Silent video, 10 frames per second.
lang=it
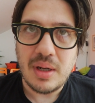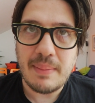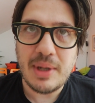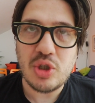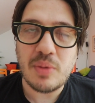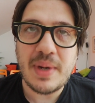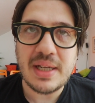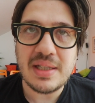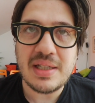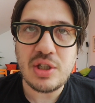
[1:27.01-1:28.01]
la maggior
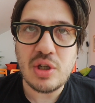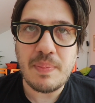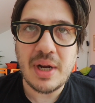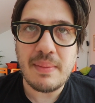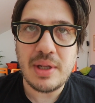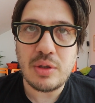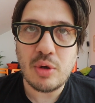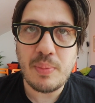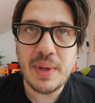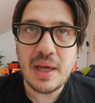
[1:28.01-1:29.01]
parte dei seggi del Parlamento
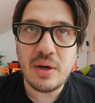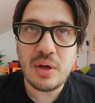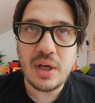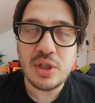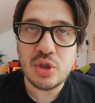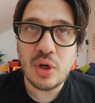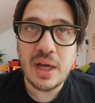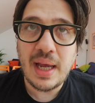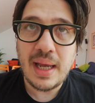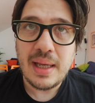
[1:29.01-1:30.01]
europeo, e
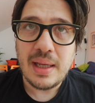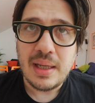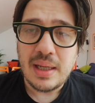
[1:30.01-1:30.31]
cioè